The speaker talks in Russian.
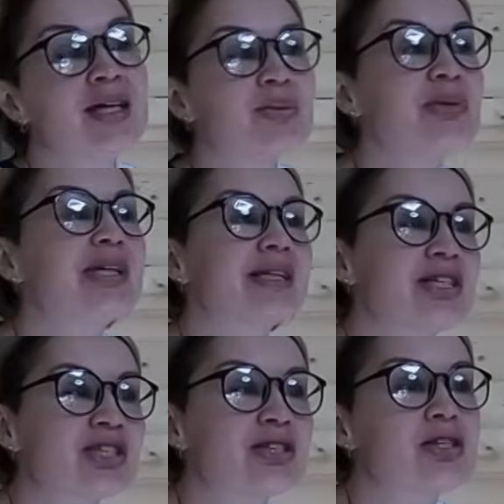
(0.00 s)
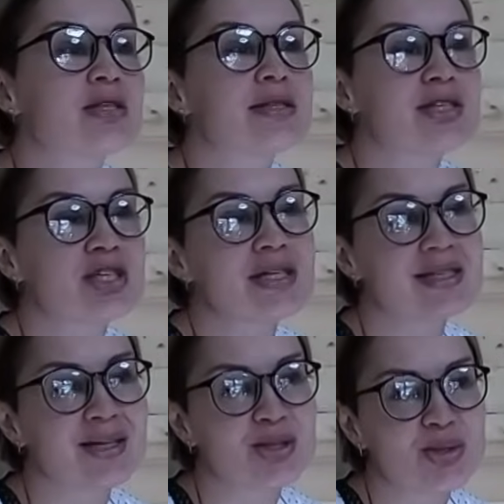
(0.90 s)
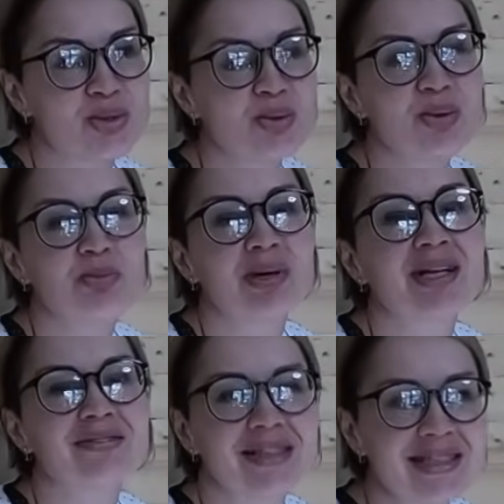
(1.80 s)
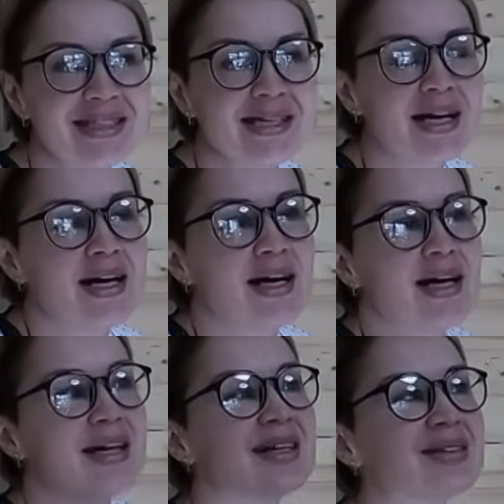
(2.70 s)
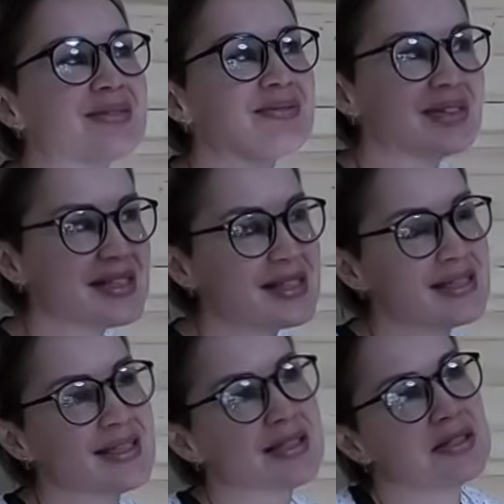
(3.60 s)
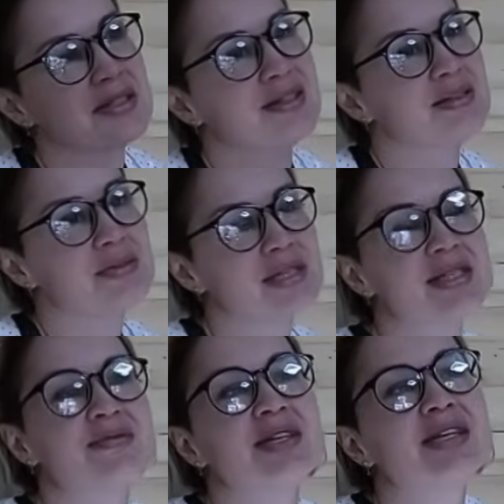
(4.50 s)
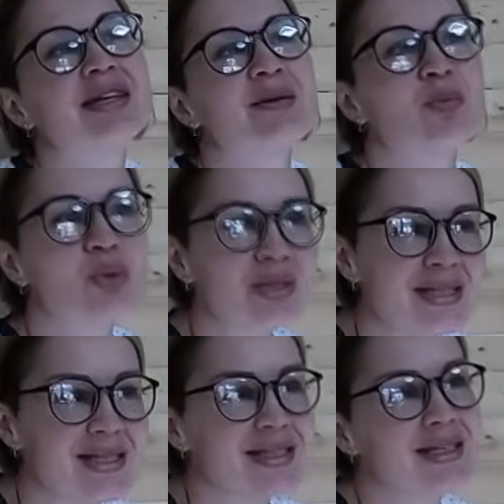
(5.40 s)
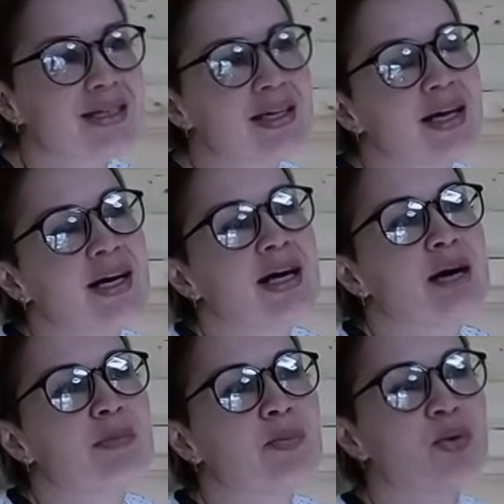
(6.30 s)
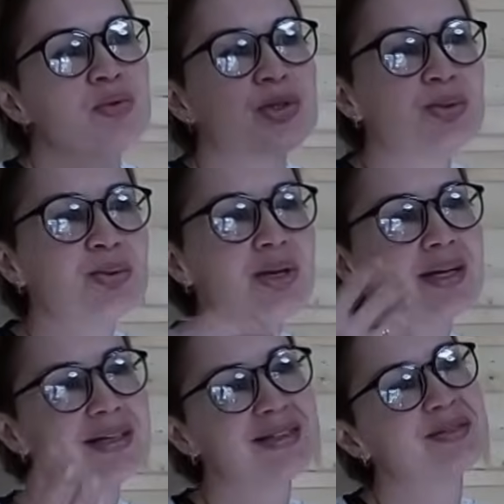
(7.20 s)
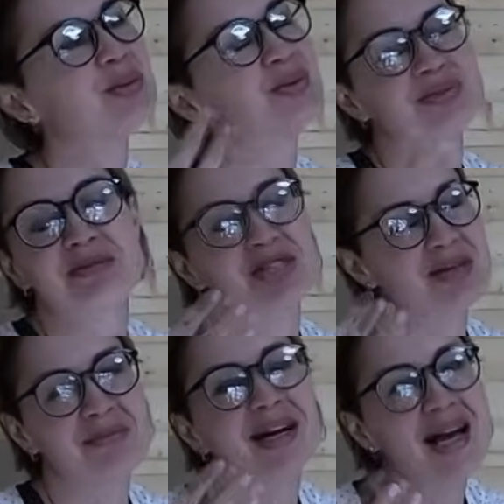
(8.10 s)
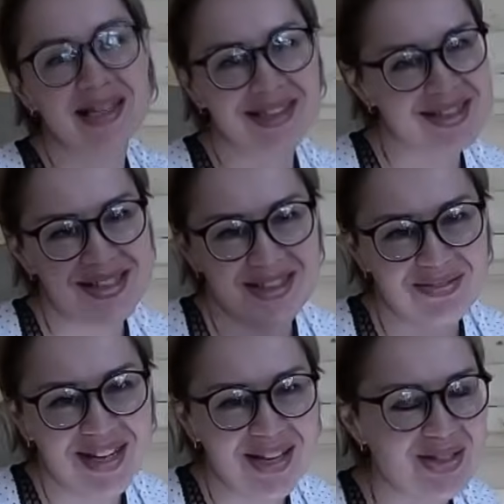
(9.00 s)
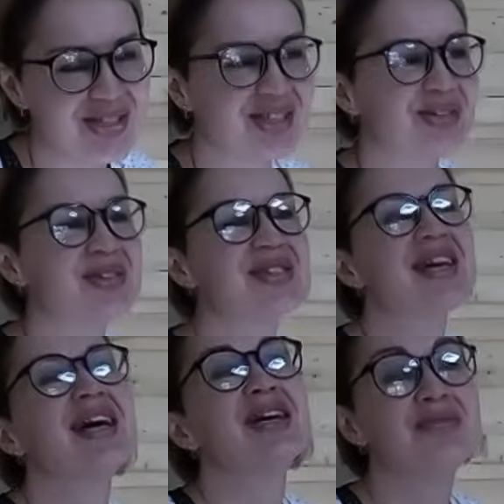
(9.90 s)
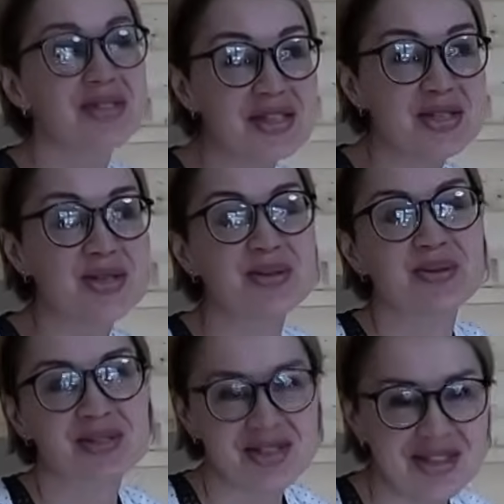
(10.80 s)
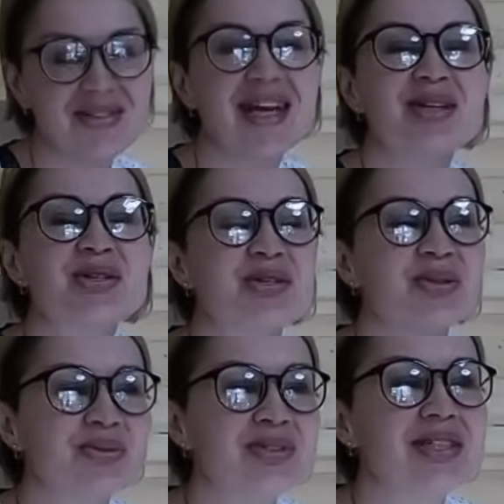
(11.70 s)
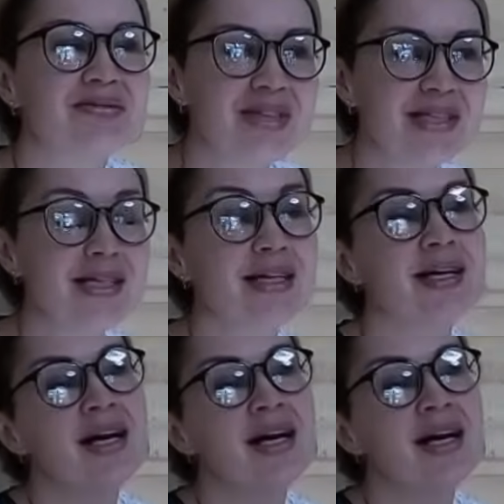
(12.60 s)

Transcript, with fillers: Ну и, конечно же, сейчас хочу поговорить, а, высказать э, все свои эмоции по поводу ну, вообще моральной составляющей, то есть физическую составляющую вы видели,